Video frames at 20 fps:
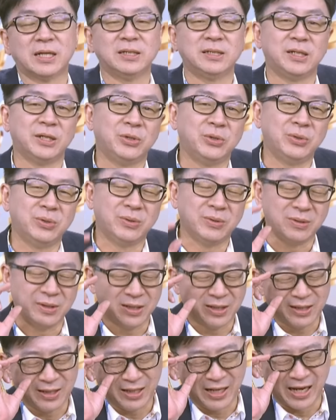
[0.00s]
三千
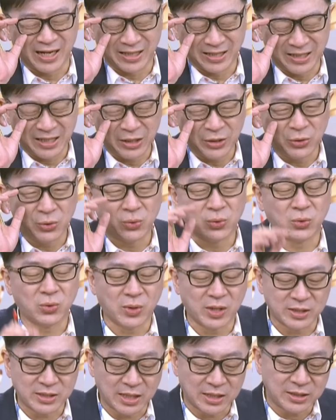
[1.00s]
两千多
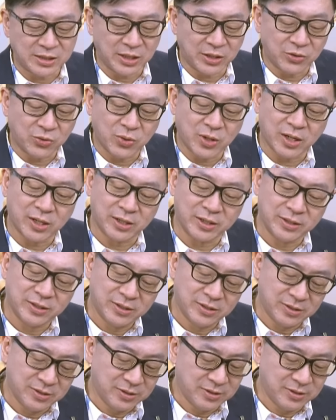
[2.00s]
块，三千块。